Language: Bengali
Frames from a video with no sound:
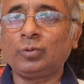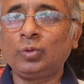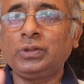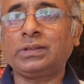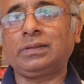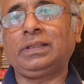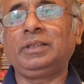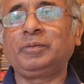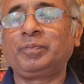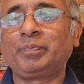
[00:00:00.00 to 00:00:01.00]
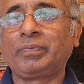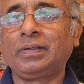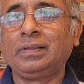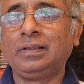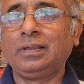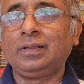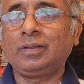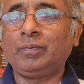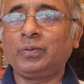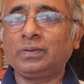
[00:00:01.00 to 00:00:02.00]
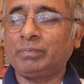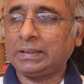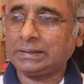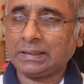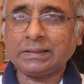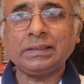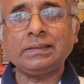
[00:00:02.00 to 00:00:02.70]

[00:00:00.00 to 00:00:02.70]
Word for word: দুই স্ত্রী এবং বাচ্চা কাচ্চা